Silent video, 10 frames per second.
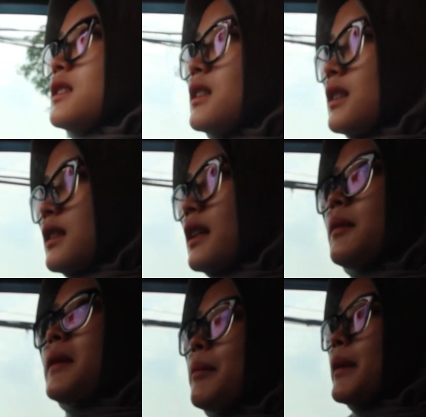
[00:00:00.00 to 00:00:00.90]

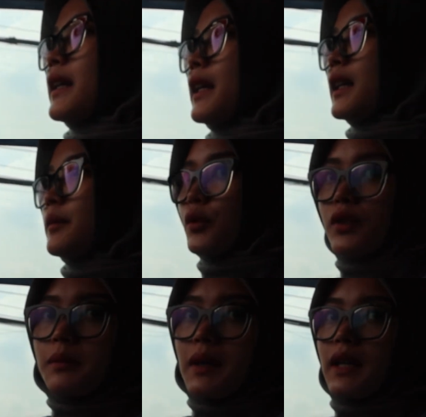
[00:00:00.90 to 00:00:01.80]
seserem apa yang
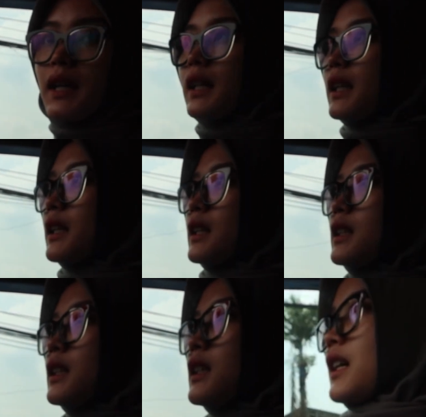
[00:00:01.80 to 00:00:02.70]
Putri bayangin
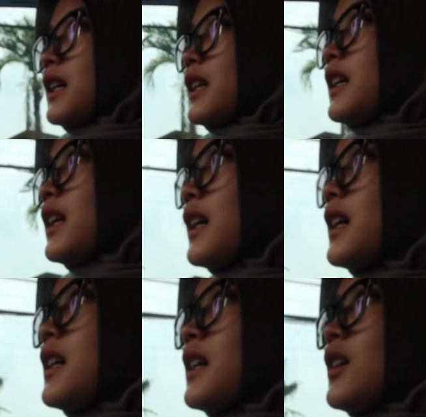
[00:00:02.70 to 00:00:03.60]
nah, akhirnya kayak
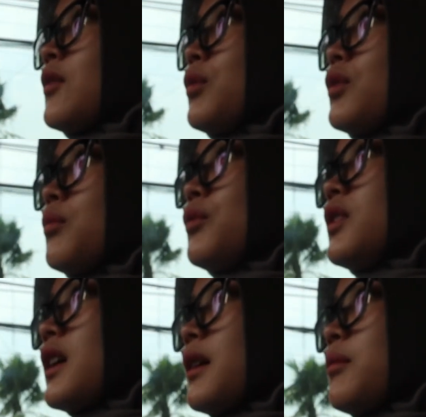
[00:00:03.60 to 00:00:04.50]
Putri pun
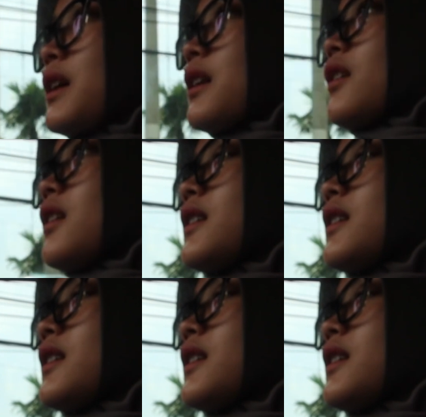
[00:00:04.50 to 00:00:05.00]
kayak biar